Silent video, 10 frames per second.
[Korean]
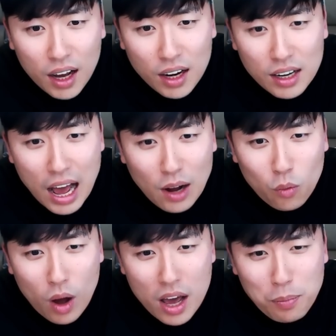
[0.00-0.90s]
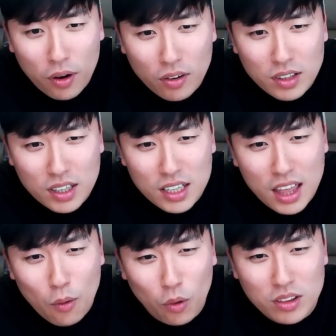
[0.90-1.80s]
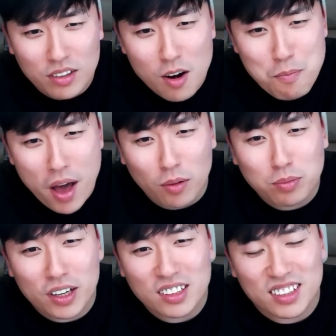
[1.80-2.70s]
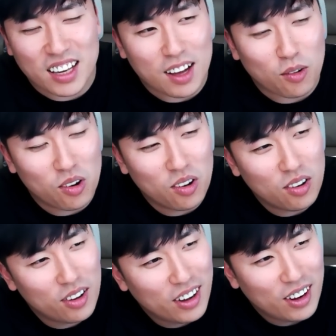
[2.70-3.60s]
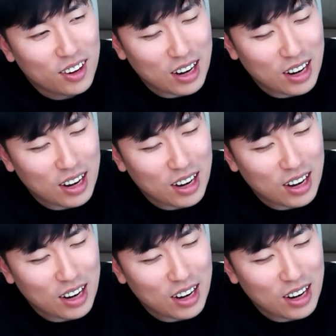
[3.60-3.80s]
랑콰이펑 이태원 10배 업그레이드 돼 있다고?